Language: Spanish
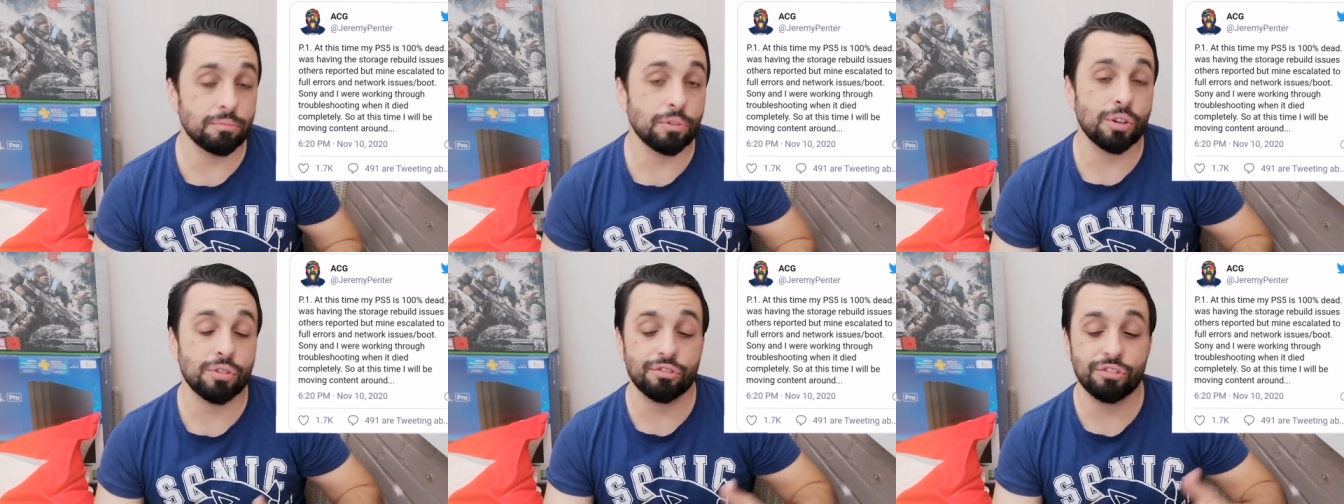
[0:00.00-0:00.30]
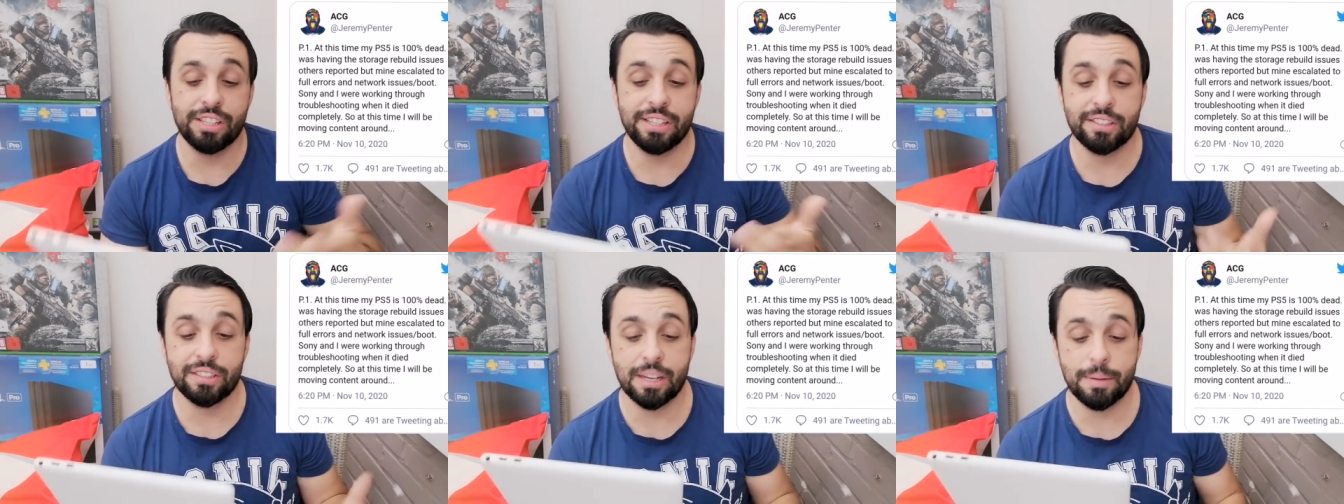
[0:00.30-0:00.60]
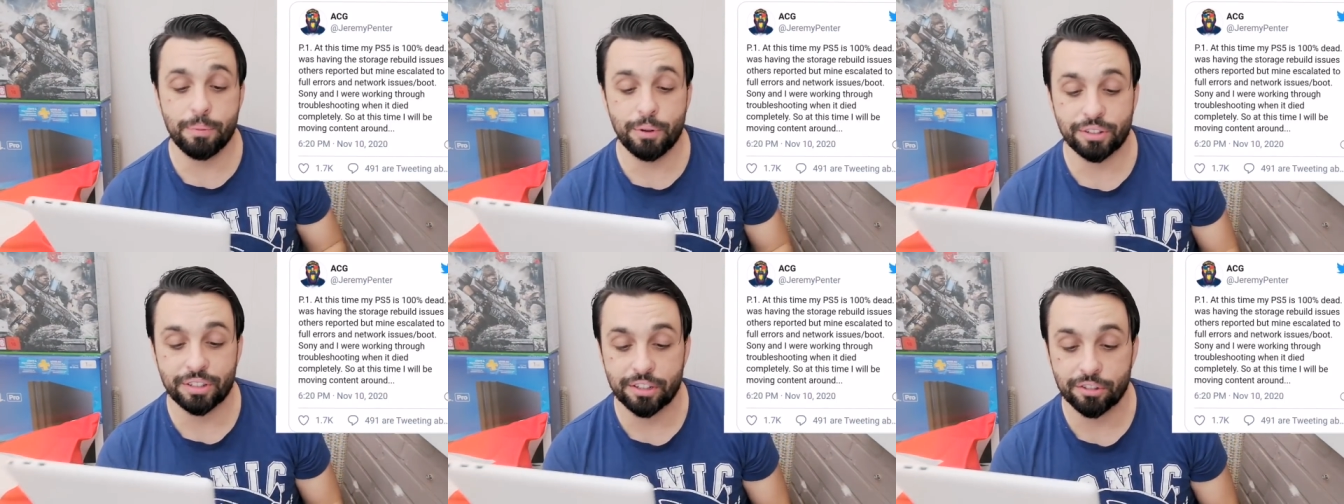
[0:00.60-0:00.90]
nos
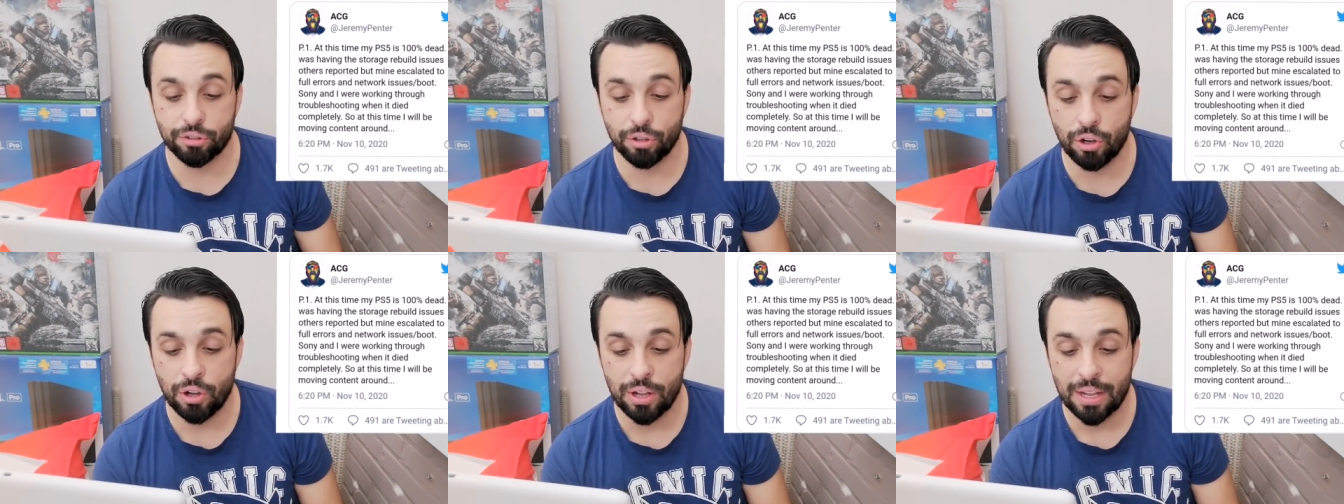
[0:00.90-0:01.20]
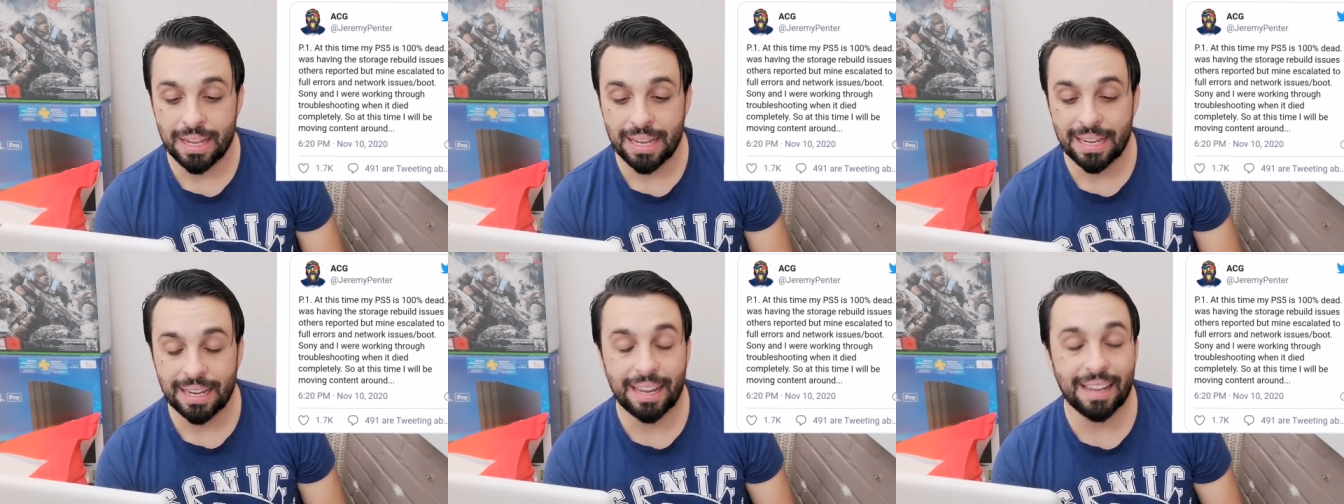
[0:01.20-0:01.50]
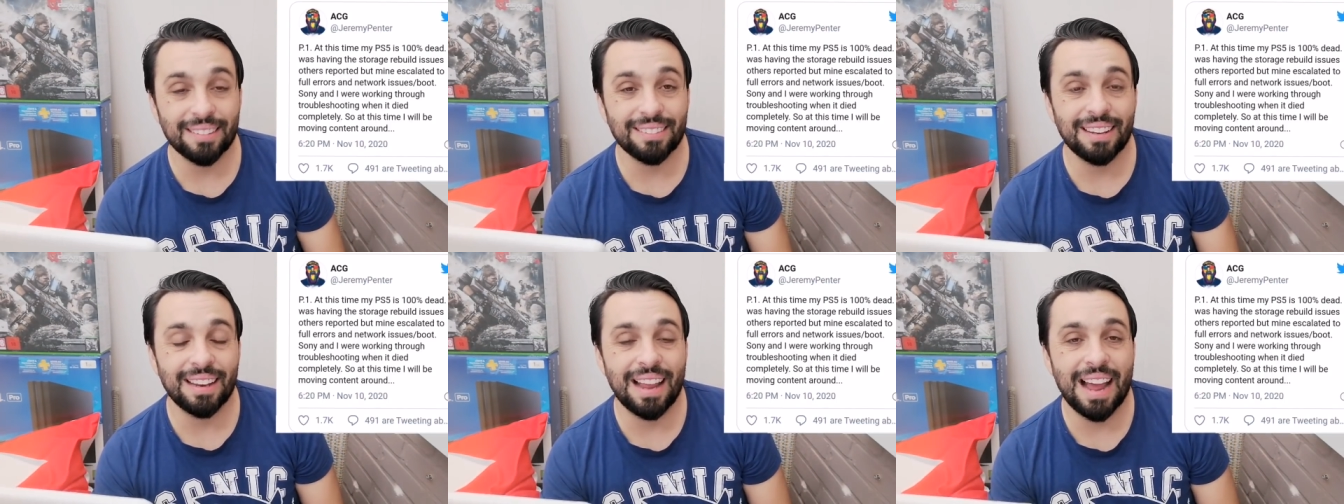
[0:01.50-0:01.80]
dice pues esto,
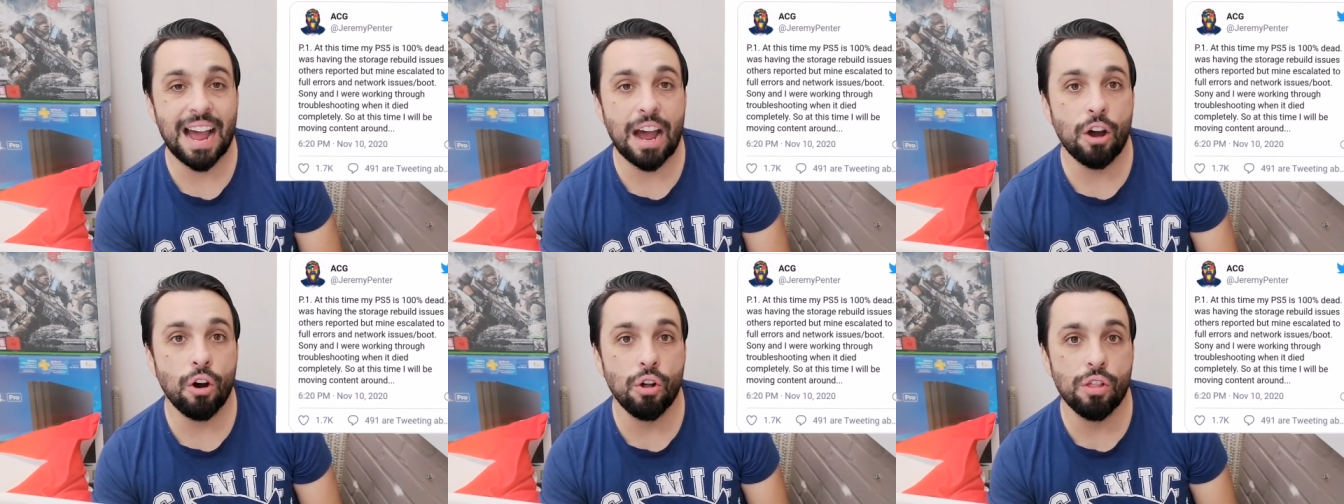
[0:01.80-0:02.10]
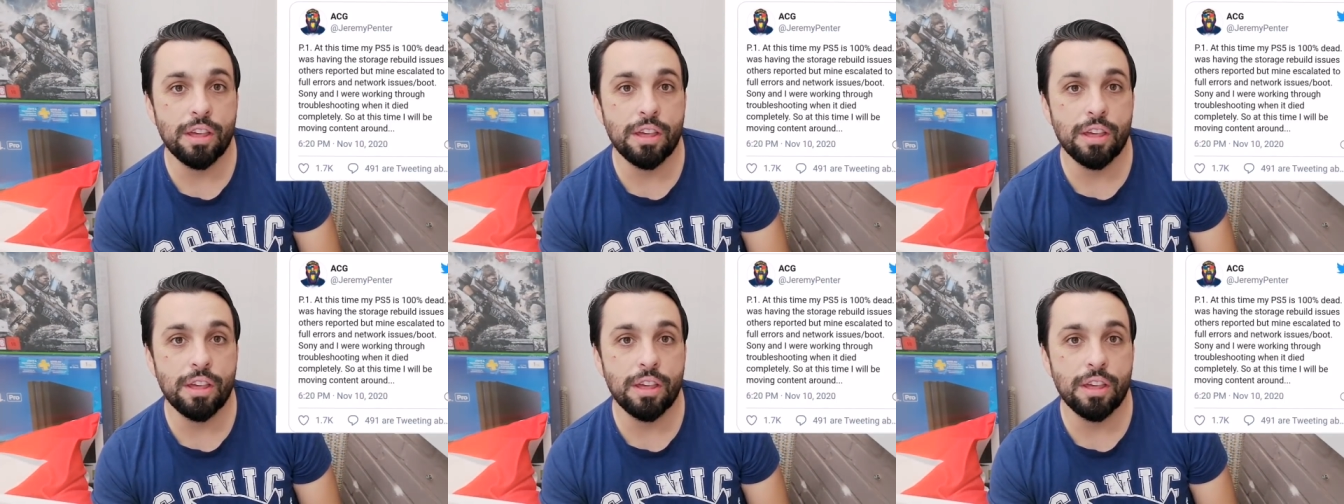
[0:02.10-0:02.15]
que se le ha